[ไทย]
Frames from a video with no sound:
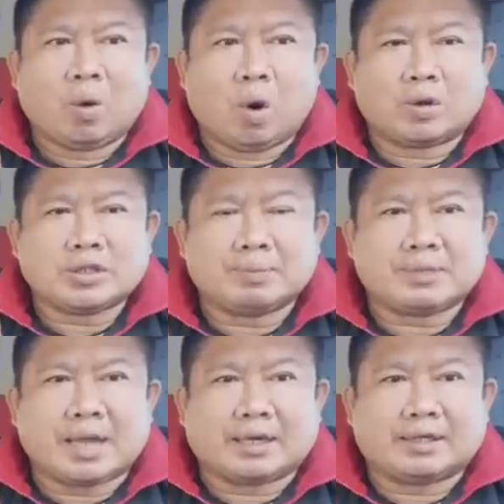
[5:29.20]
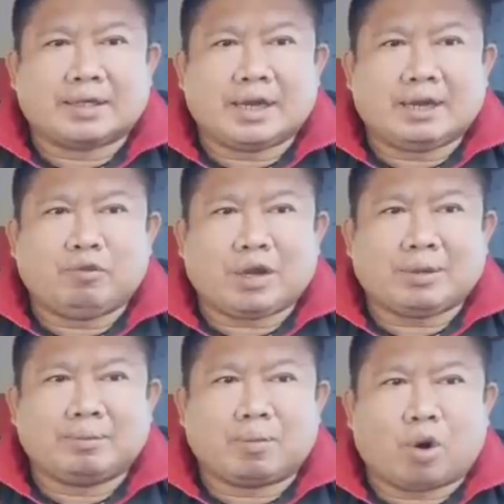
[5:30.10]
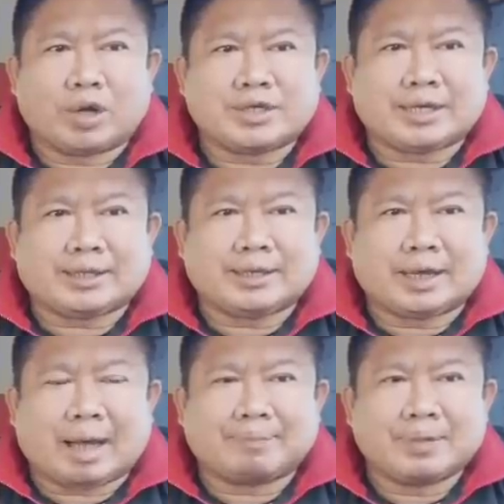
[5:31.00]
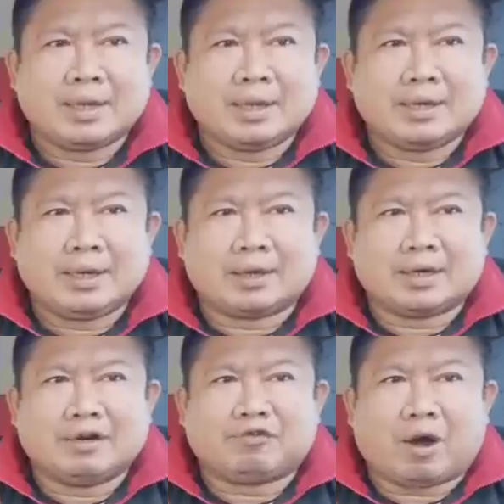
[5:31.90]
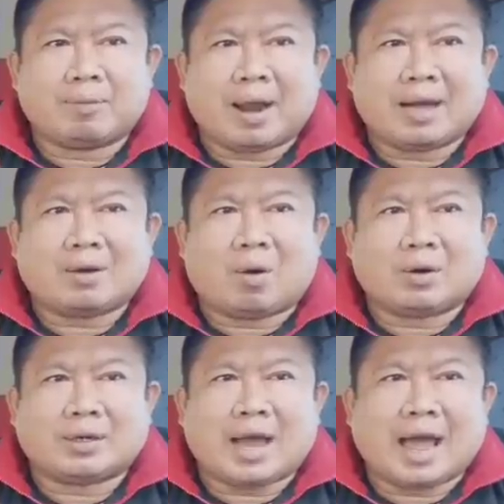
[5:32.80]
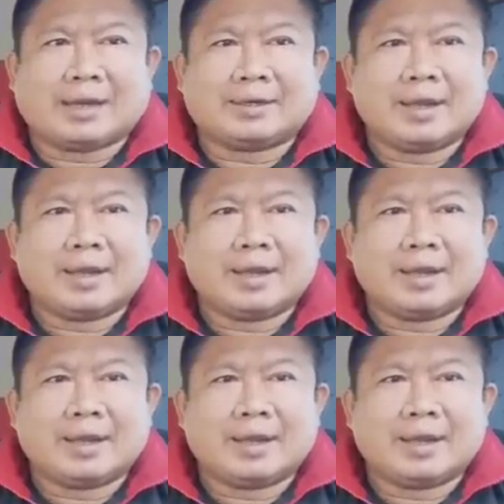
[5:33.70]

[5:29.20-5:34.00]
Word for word: 2567 ที่วิกหมอชิดนะครับนี่ก็คือฟอร์มหลังของทางด้าน